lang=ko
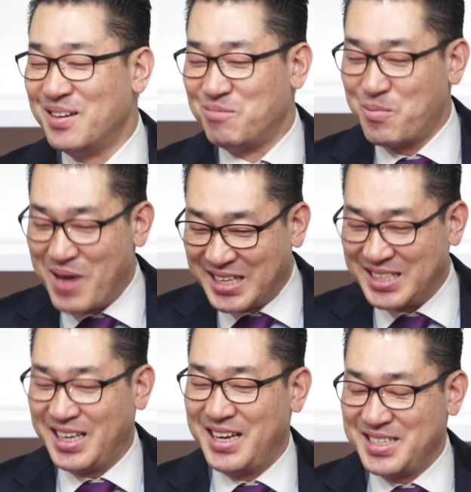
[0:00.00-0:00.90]
뭐
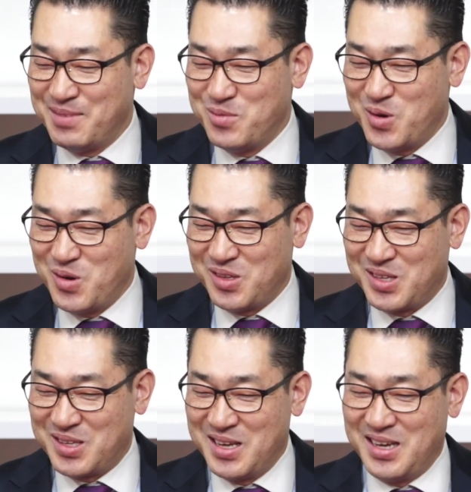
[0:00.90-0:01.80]
빡시게 하자 뭐
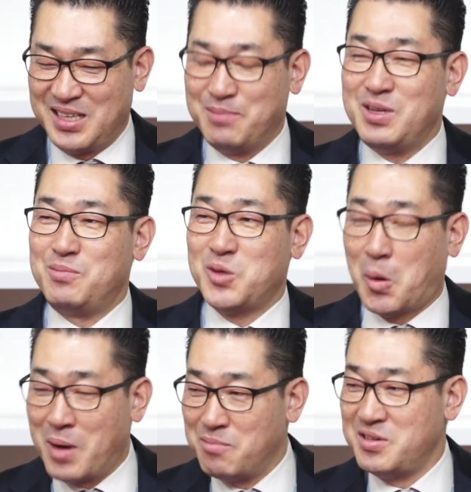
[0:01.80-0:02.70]
힘들면 더
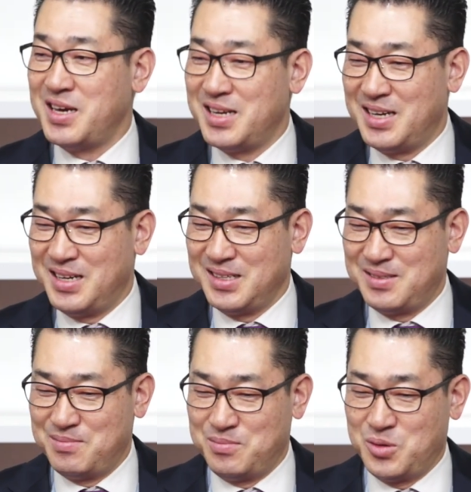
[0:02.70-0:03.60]
방문해라
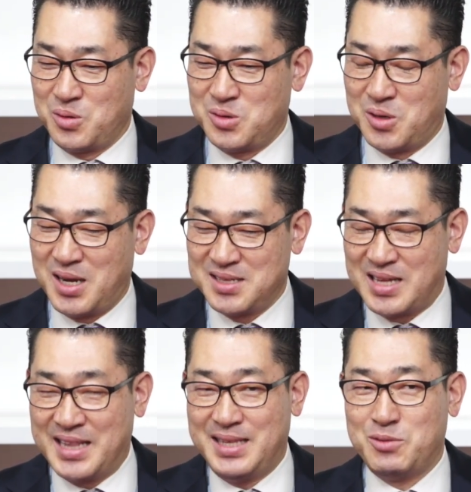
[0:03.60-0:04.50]
뭐 전화
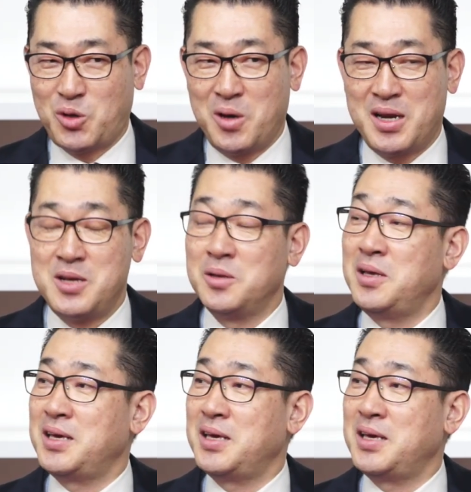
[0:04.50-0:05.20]
안 되면 더 해라 이런 얘기